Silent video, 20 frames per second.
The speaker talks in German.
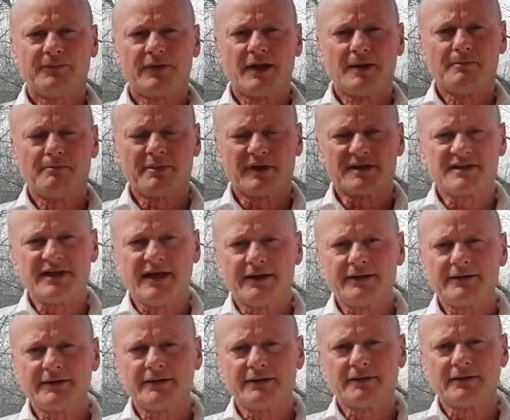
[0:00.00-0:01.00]
dem
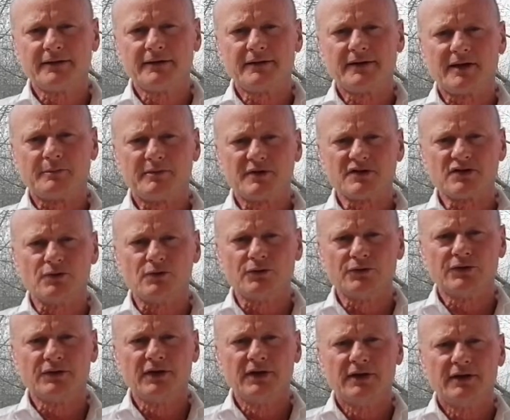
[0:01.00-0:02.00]
Patienten, der
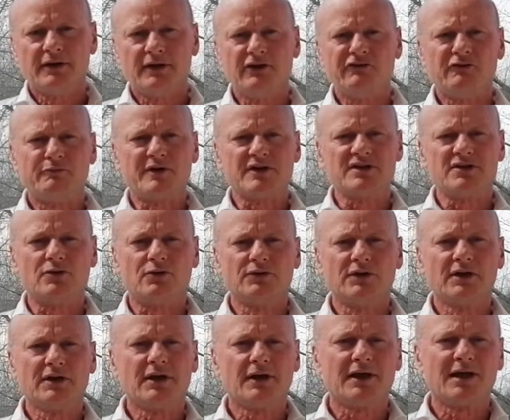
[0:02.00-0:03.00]
Person
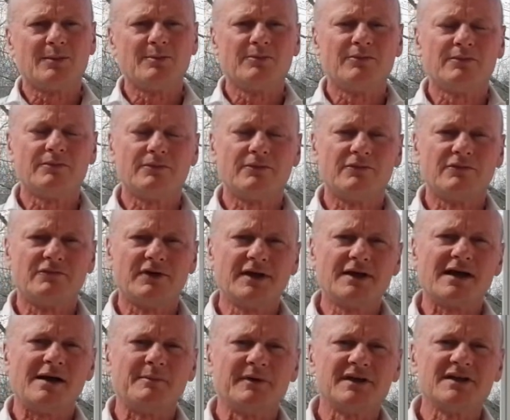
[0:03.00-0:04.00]
Informationen geben, wie
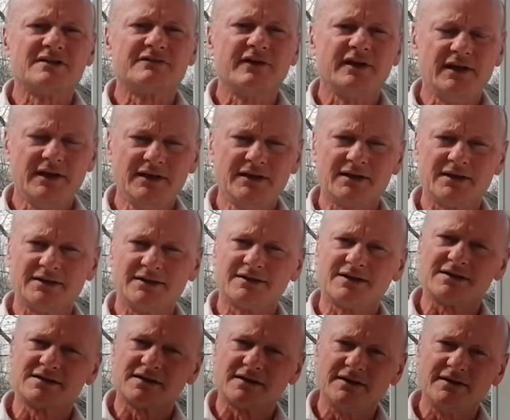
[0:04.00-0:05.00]
kann man es verhindern,
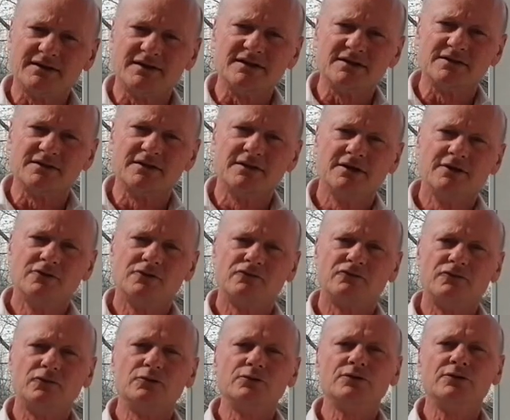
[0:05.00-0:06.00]
dass er in diesen
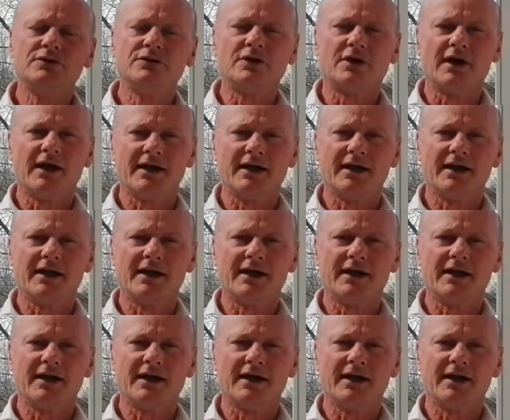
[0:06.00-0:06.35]
Fluten da